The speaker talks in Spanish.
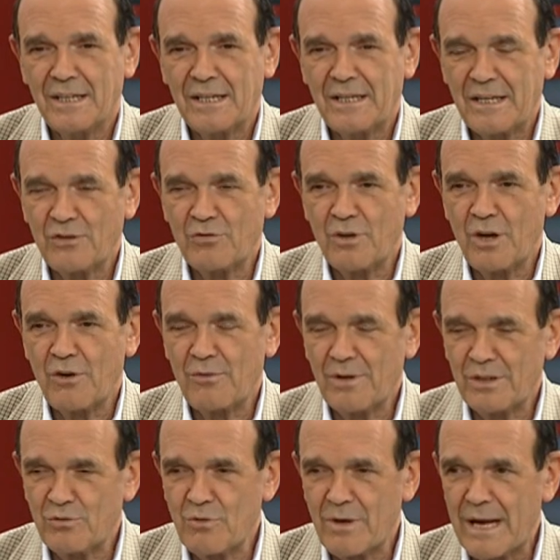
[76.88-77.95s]
es,
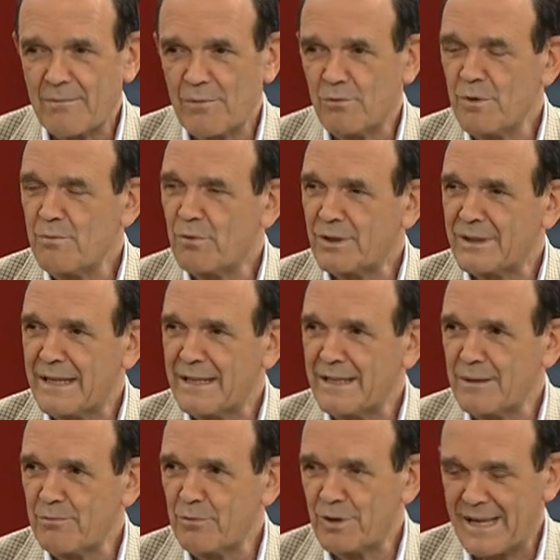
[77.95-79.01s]
es un cambio muy
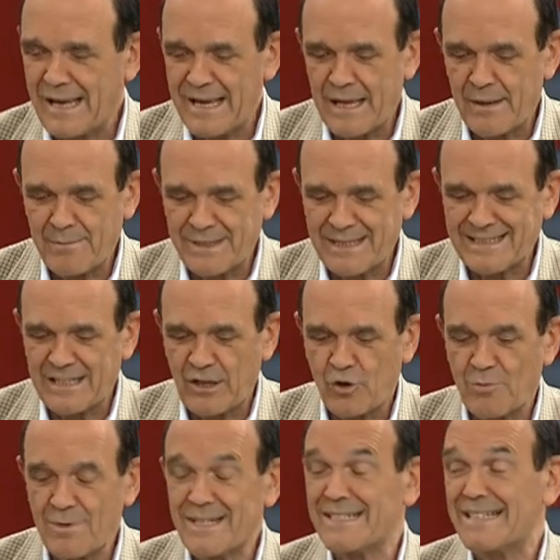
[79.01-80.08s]
importante porque hay que empezarse a
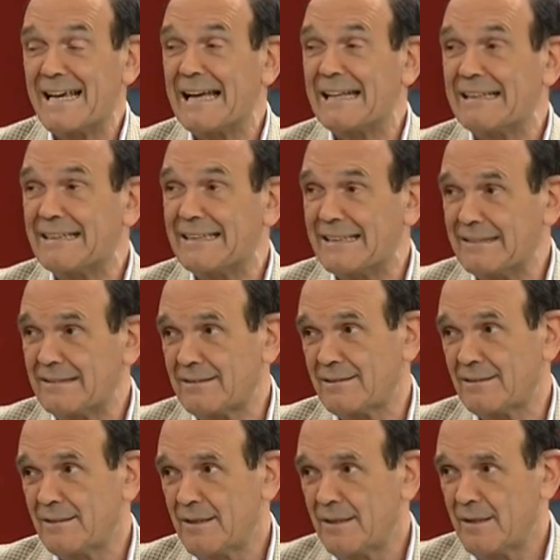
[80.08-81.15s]
dormirse antes